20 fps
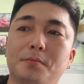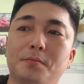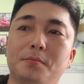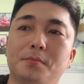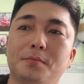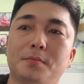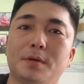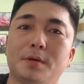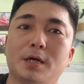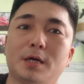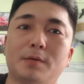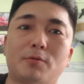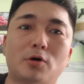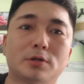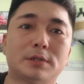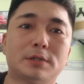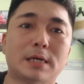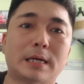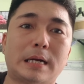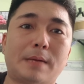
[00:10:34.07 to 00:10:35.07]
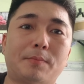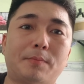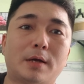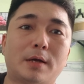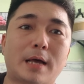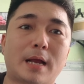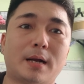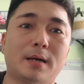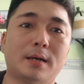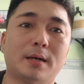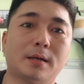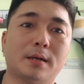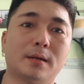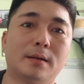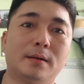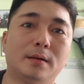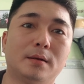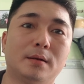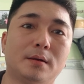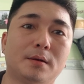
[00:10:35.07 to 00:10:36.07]
bị cái bọn sơn lâm nó hành ha
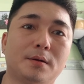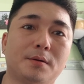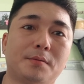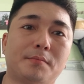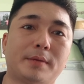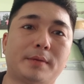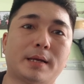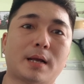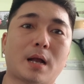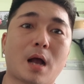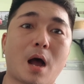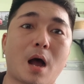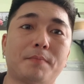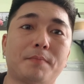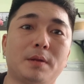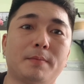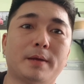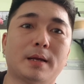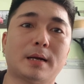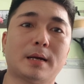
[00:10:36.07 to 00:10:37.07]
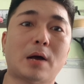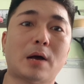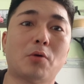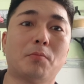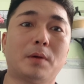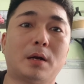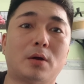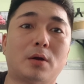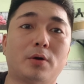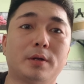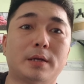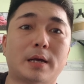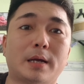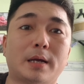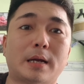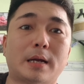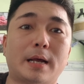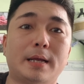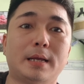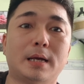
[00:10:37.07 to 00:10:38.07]
mấy thằng cọp mấy thằng nâu mình nói giờ hồi
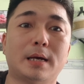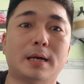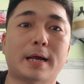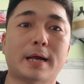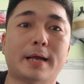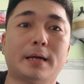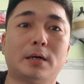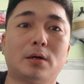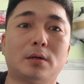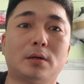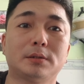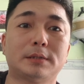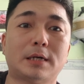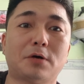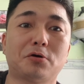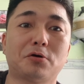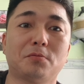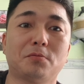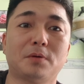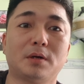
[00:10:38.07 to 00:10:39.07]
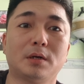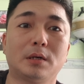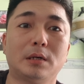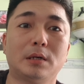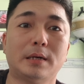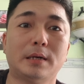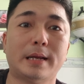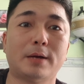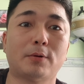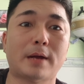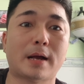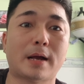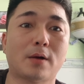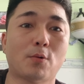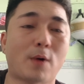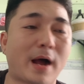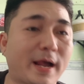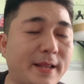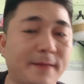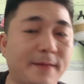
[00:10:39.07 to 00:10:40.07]
nãy giờ hai nó sao đâu mà nó cứ đeo đẳng
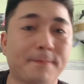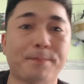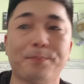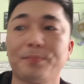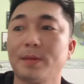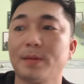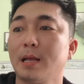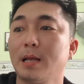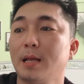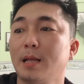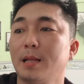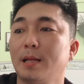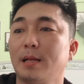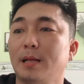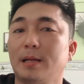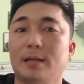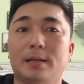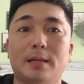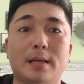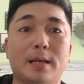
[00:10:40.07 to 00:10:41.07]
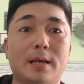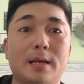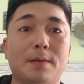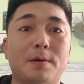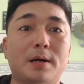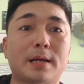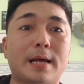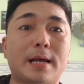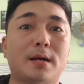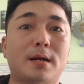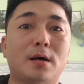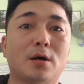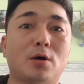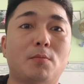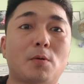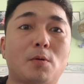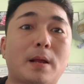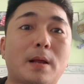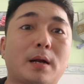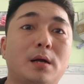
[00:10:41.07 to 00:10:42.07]
hoài thì bên cạnh đó còn một
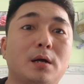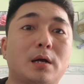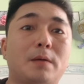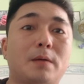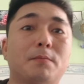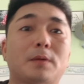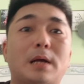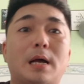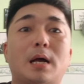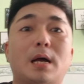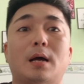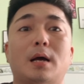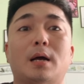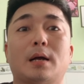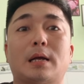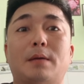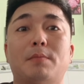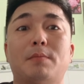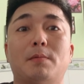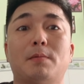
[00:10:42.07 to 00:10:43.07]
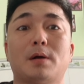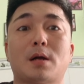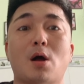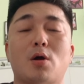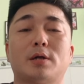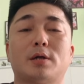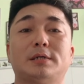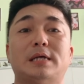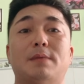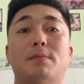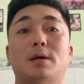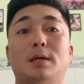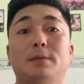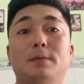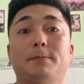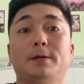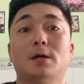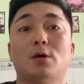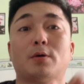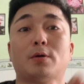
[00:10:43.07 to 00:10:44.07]
lần nữa cảm à, cảm ơn bà con đã xem hết
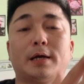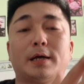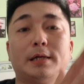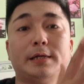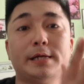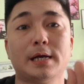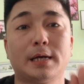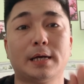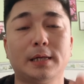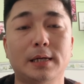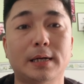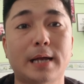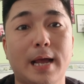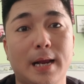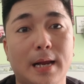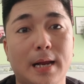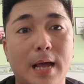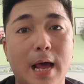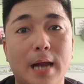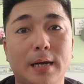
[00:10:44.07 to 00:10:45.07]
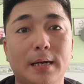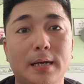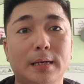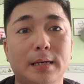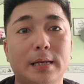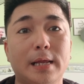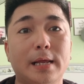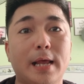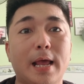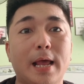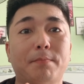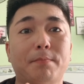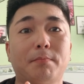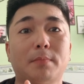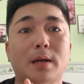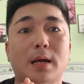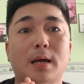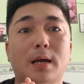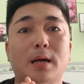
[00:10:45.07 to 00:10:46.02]
video này cái thứ nhất cái thứ hai là anh chị em đã